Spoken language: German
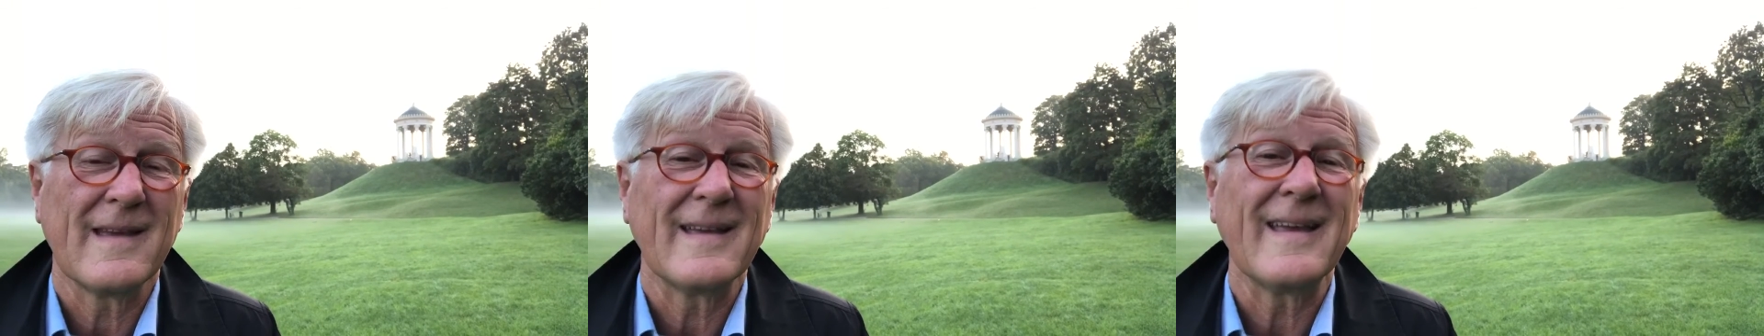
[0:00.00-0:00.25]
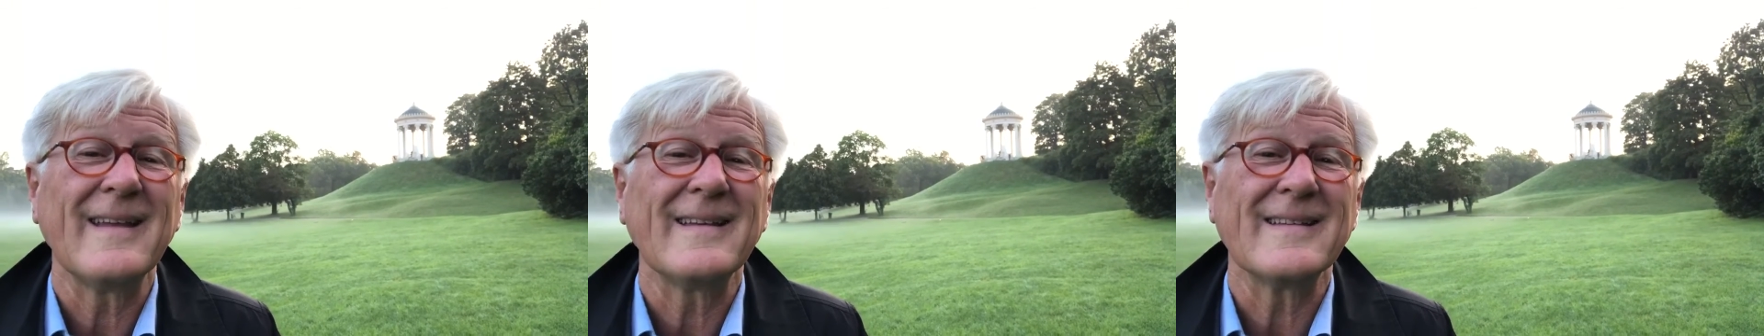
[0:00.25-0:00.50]

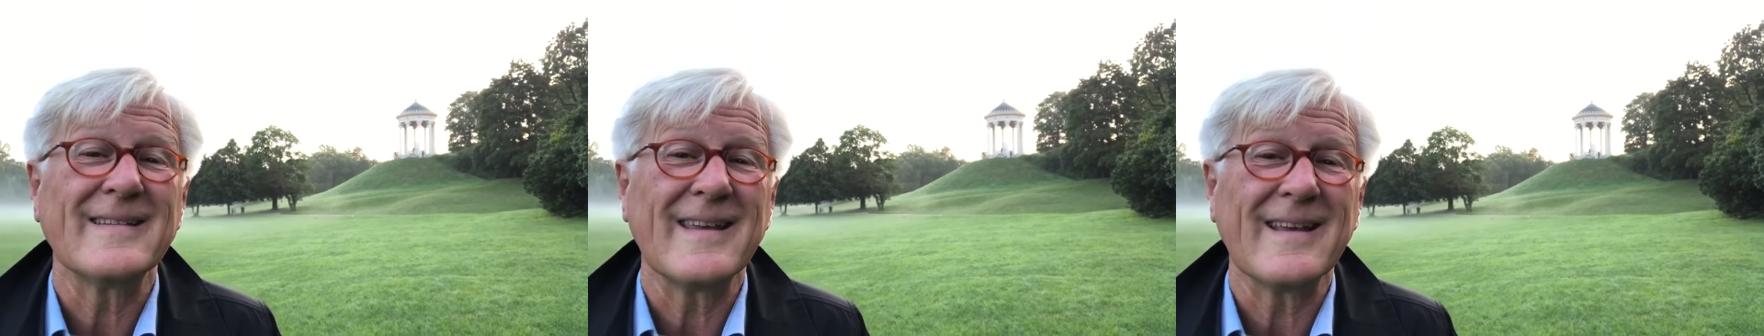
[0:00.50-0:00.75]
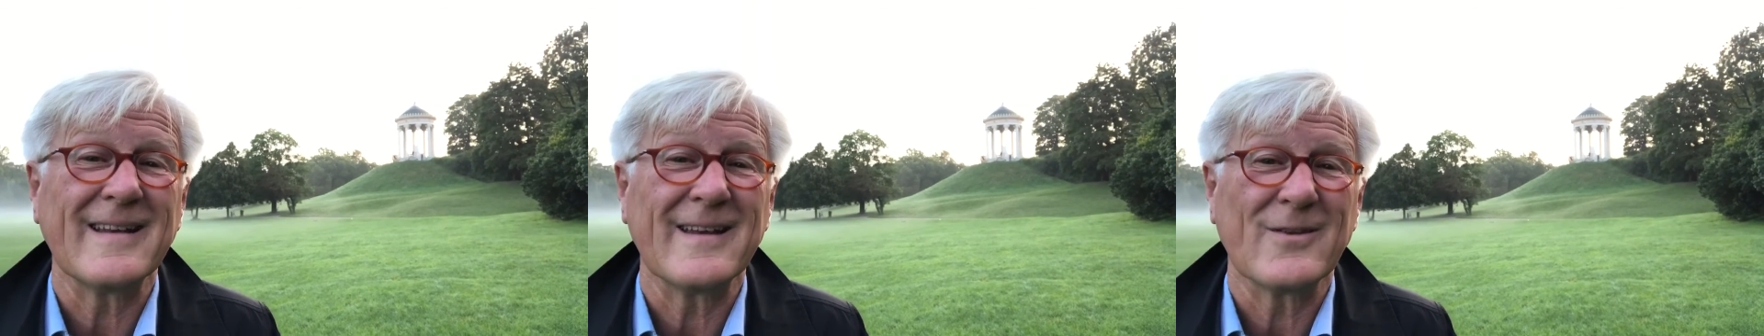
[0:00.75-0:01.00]
Geht
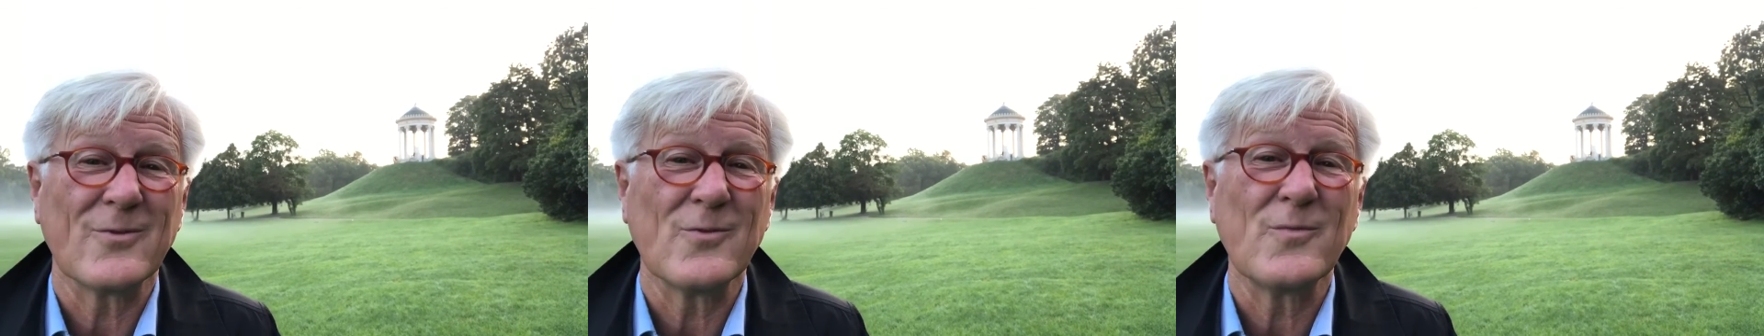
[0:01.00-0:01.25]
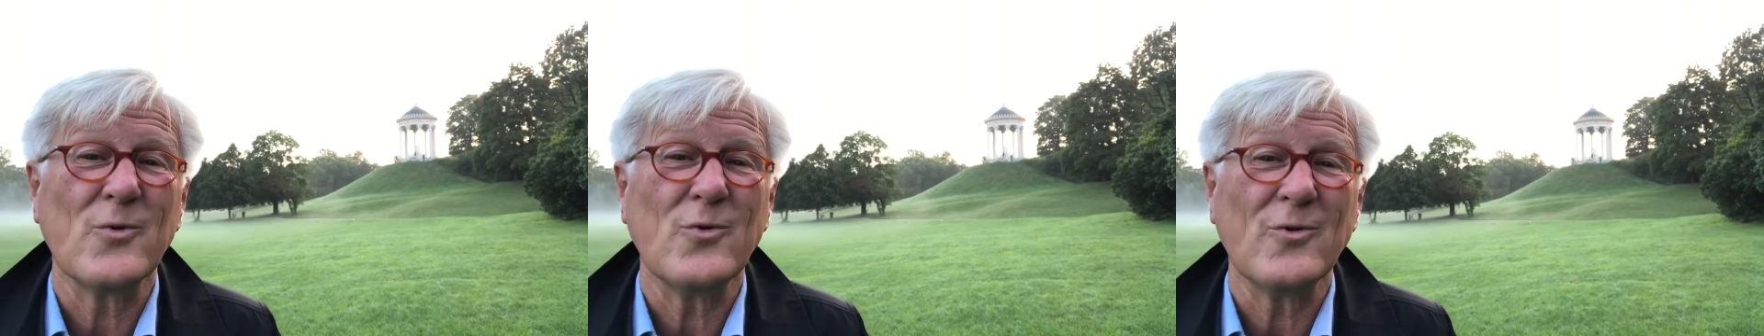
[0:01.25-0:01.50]
gesegnet
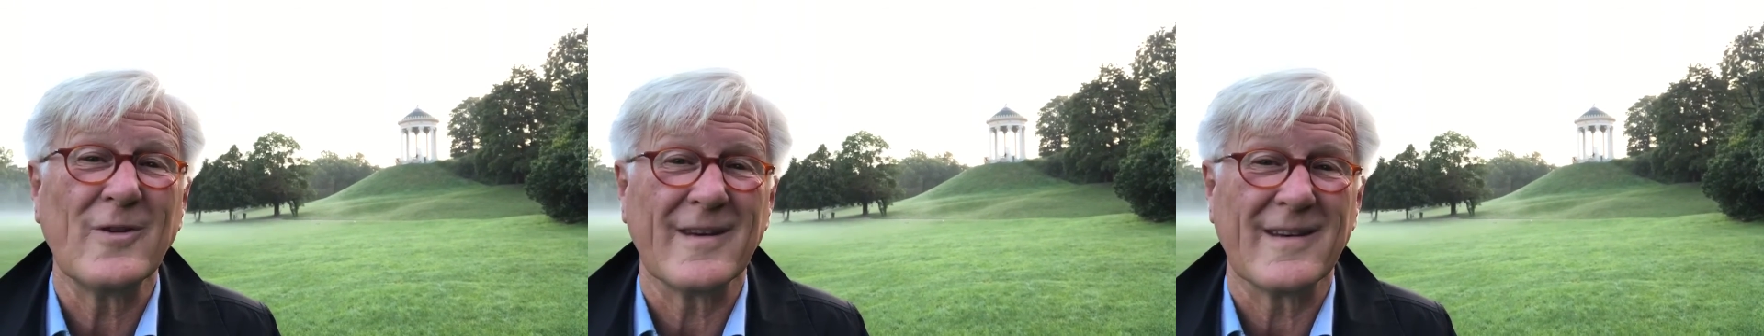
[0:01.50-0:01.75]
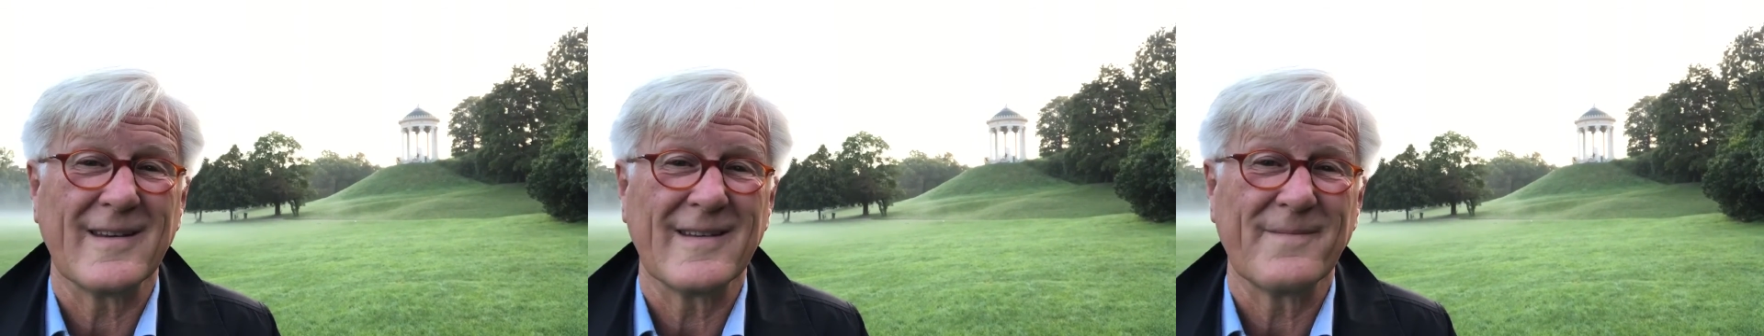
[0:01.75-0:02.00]
und
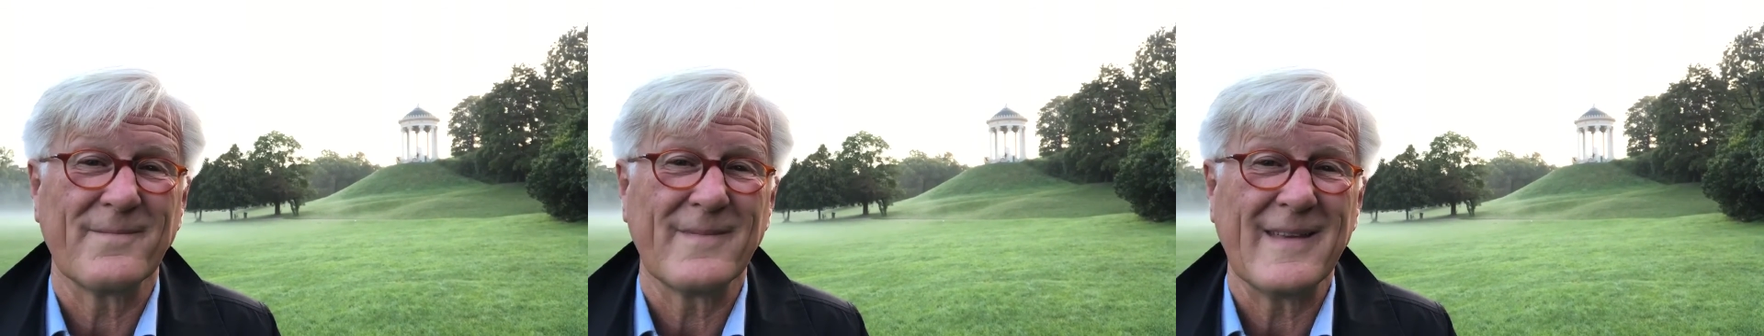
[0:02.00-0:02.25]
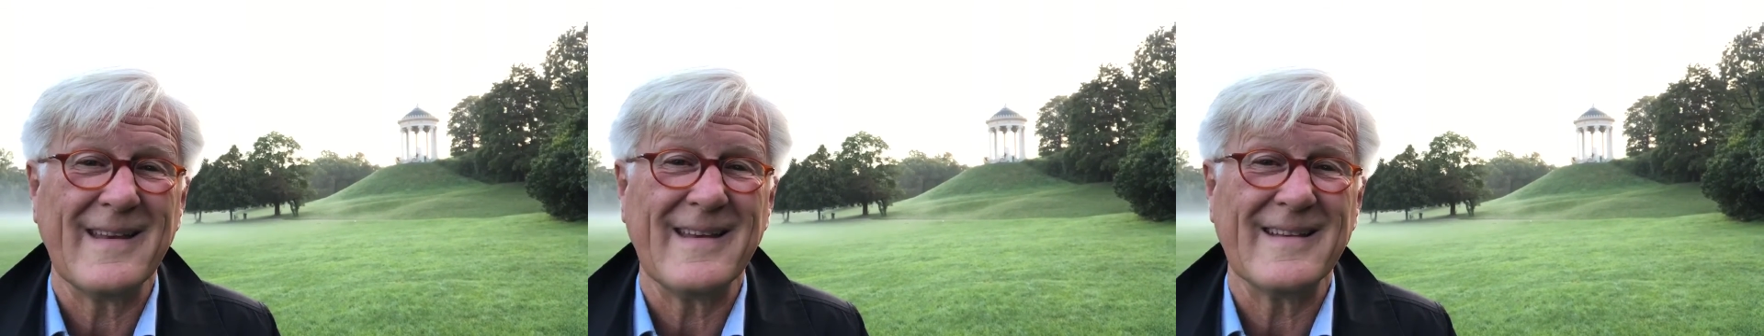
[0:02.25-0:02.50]
behütet
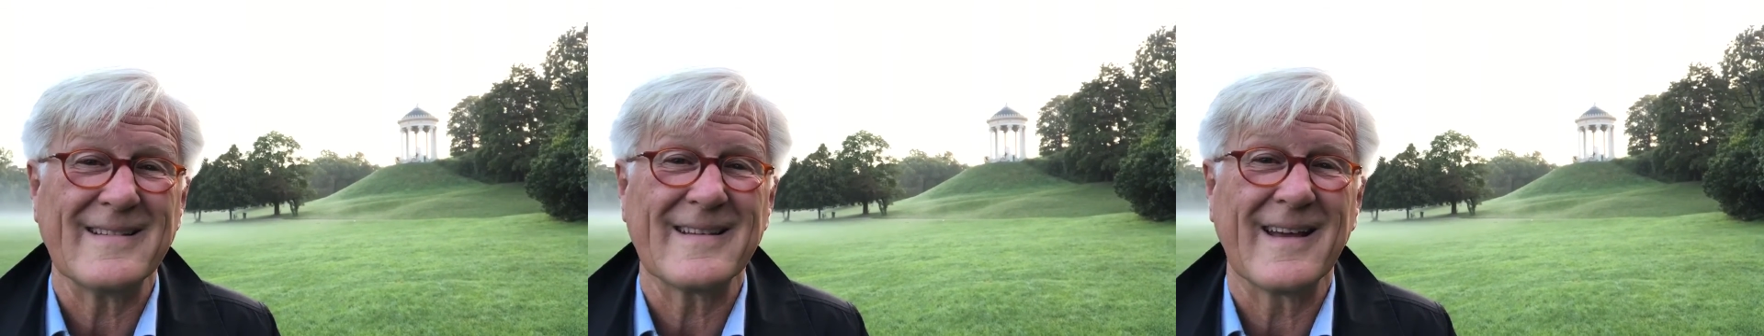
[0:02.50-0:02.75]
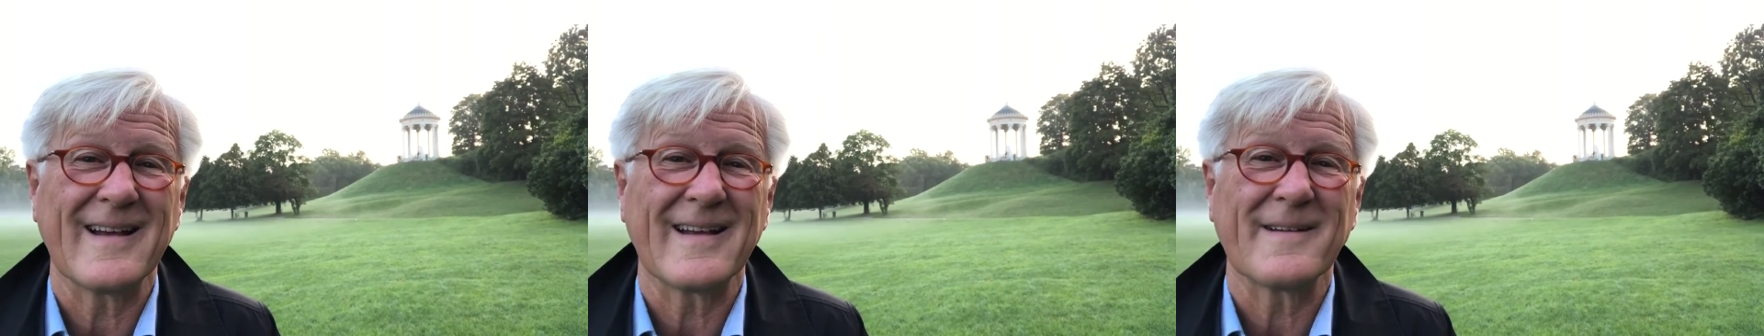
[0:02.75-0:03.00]
in diesen
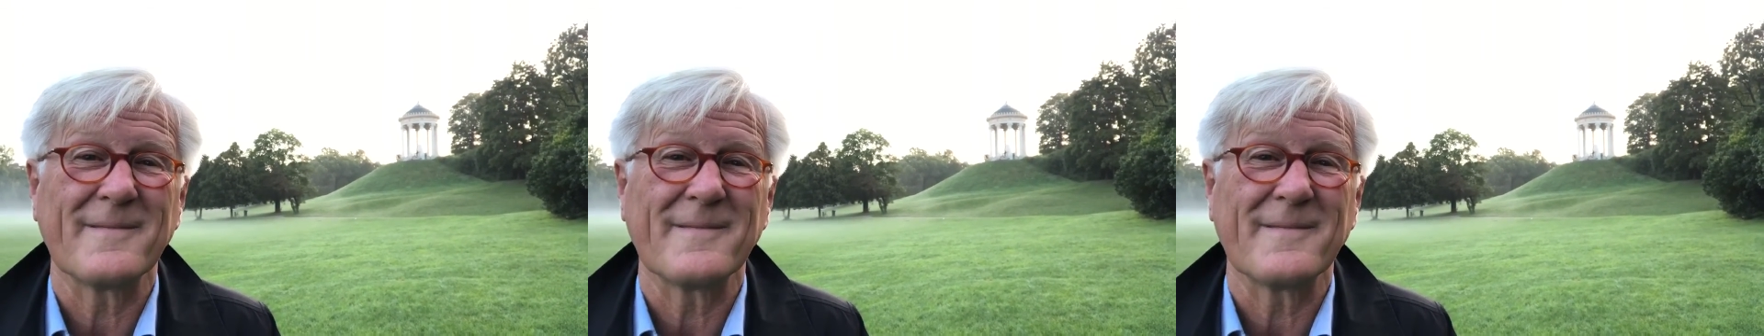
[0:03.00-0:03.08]
Tag.